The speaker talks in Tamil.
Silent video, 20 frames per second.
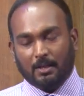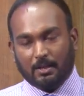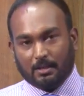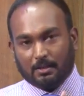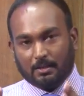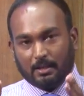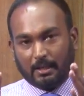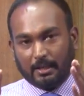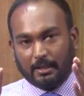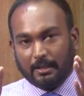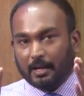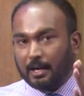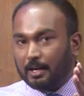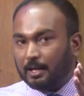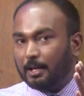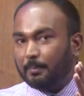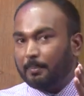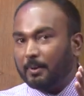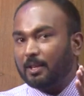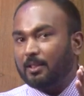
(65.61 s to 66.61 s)
இந்த இரண்டு
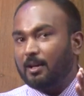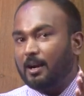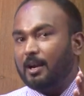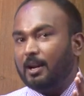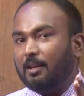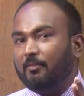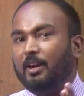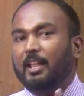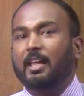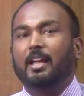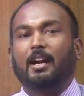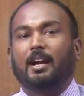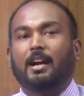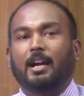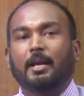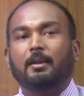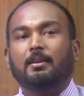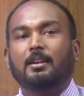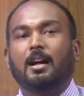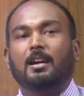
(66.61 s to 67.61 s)
பிரதான விடயங்களை
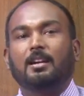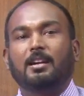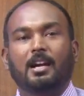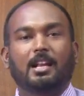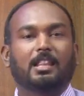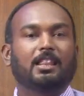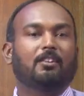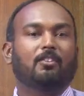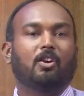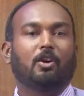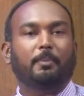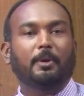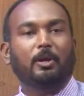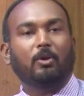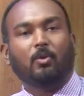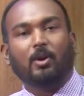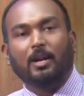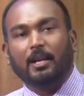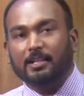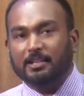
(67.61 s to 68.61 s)
நான் கடந்த வகுப்பில்
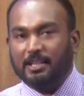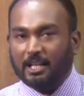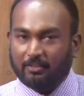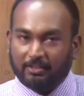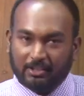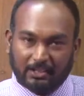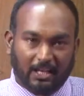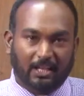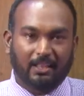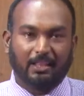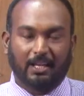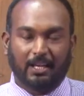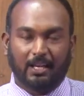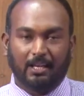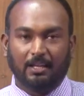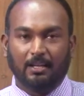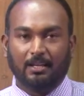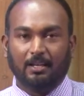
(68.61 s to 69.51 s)
உங்களுக்கு தெரிவித்திருந்தேன்